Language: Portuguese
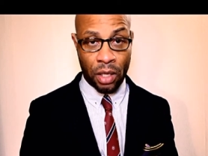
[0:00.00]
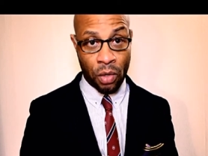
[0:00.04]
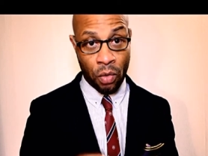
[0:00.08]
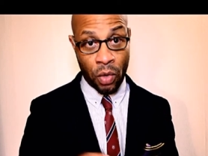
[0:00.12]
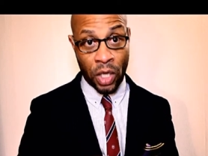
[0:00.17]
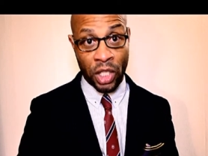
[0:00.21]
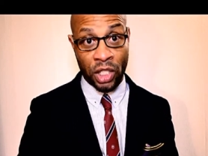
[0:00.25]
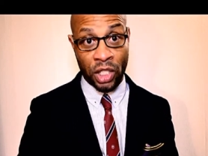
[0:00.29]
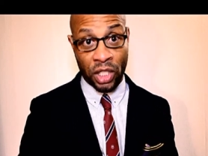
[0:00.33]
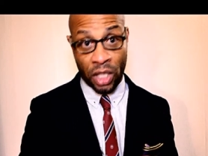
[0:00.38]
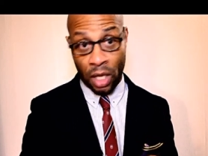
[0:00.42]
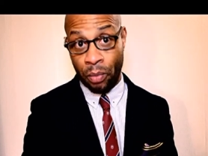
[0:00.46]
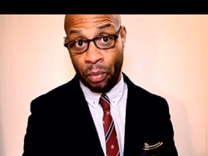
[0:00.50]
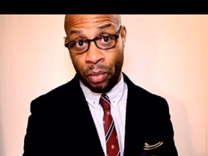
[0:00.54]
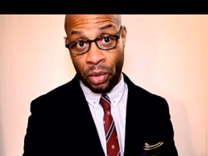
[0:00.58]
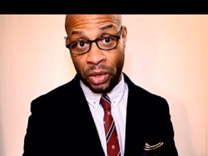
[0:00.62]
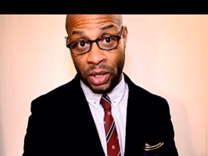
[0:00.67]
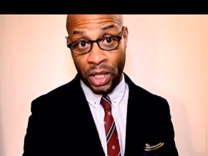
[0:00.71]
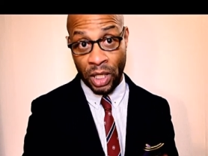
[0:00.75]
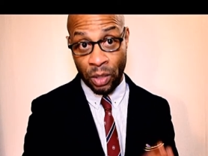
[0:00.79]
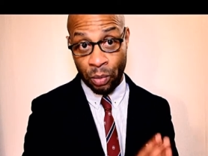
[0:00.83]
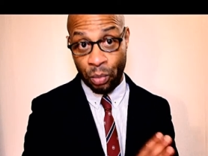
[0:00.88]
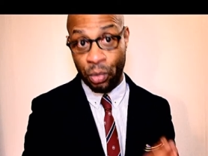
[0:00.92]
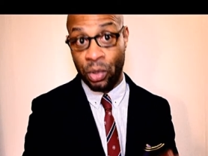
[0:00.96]
que eu acho que é
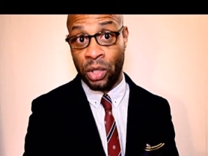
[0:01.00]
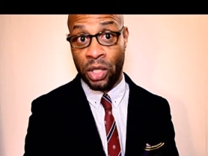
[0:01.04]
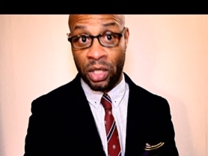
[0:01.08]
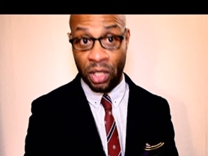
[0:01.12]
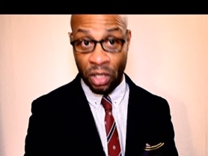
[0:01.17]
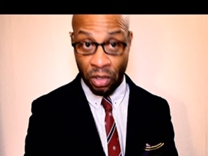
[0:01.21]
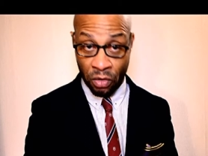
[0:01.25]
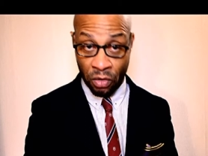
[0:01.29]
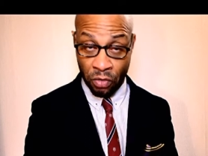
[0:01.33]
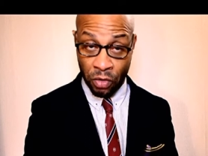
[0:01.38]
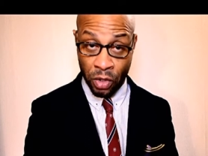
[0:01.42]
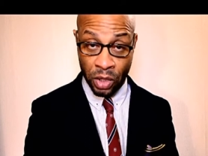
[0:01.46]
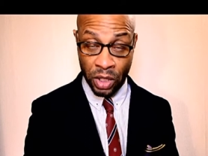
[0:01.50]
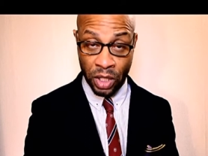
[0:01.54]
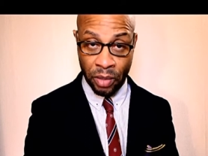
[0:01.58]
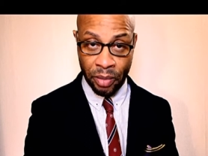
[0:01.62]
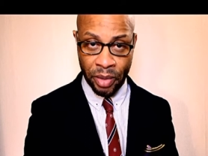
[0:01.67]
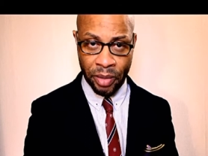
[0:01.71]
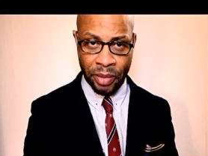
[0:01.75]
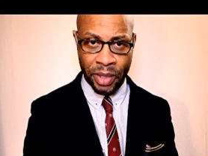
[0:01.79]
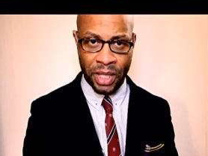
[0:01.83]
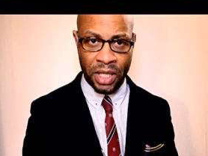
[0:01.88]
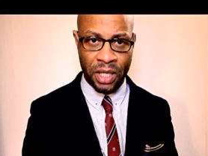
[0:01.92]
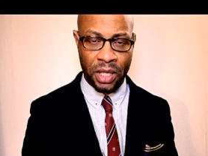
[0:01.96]
importante, por isso é que eu volto
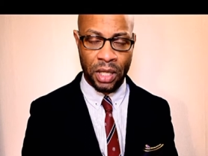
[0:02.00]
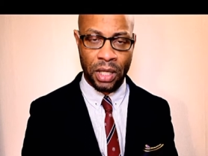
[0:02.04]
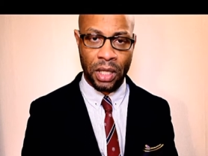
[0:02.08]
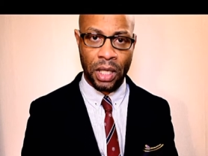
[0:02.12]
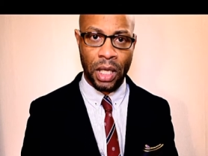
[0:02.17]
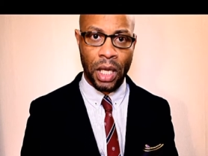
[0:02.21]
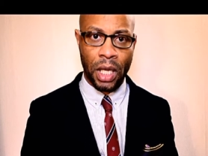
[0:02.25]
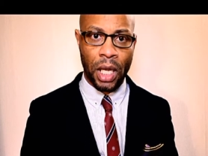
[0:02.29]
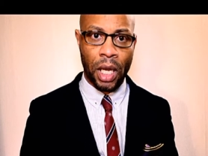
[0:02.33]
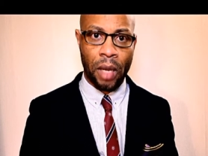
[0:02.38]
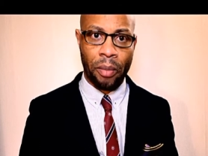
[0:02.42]
sempre a bater,